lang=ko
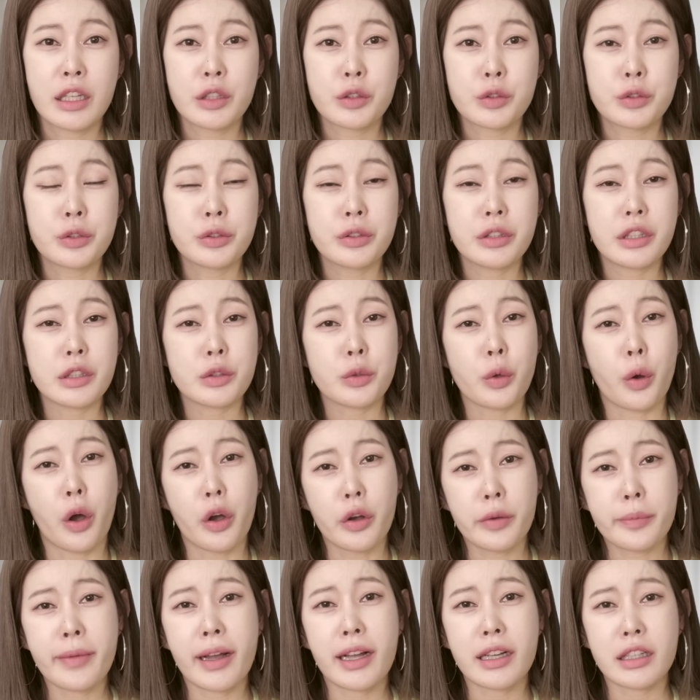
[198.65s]
군기도
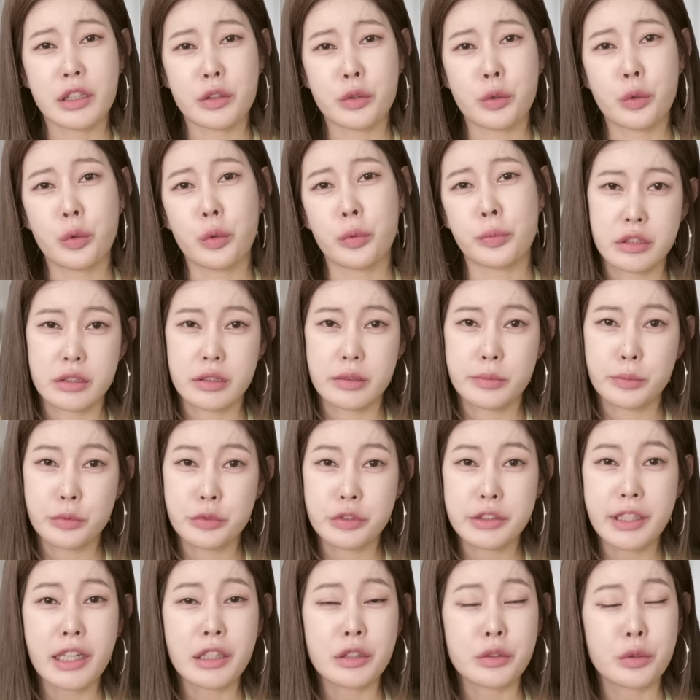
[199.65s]
엉망이고
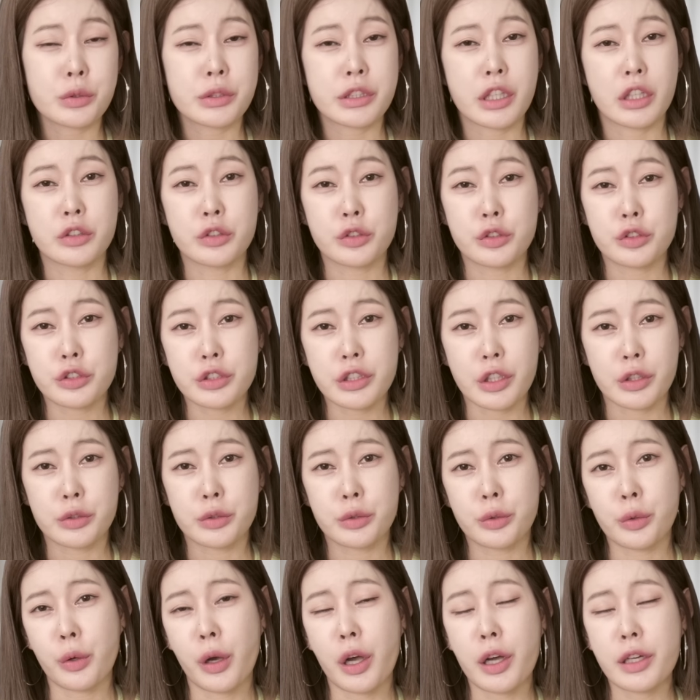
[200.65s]
무장도
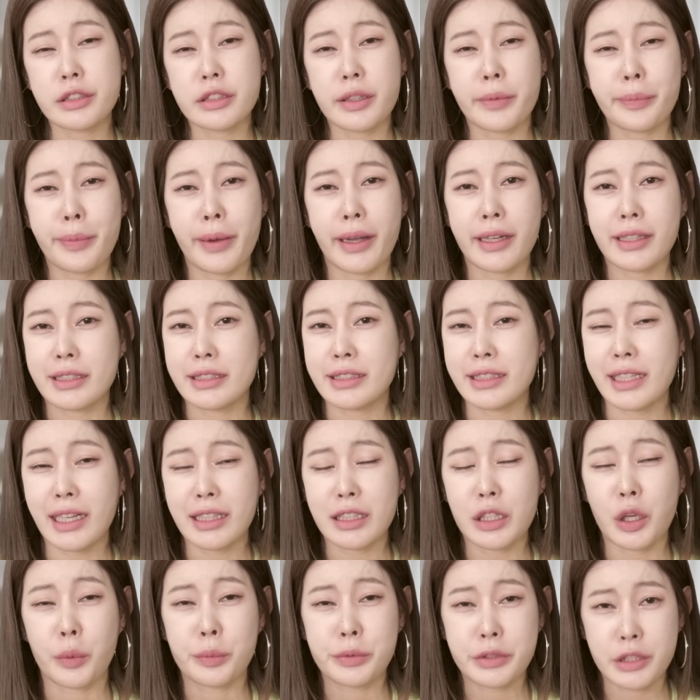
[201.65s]
전투력도 허접하게
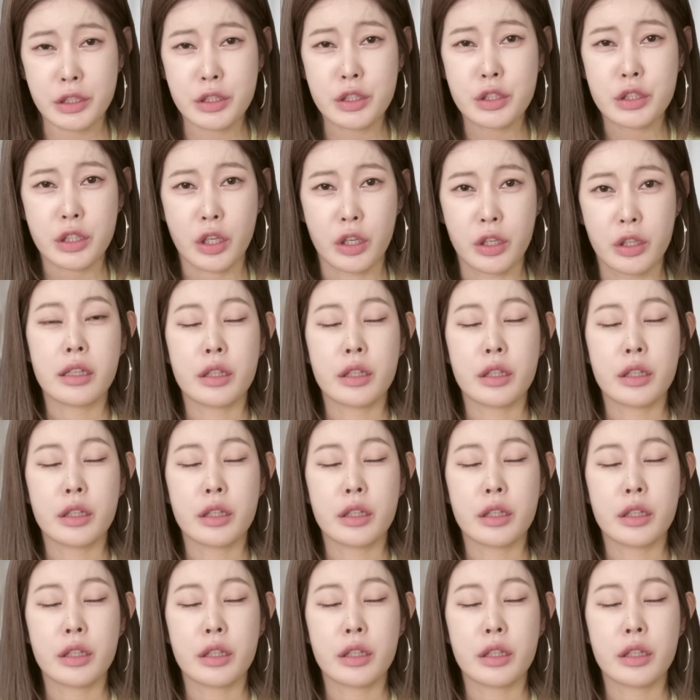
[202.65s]
짝이 없었죠.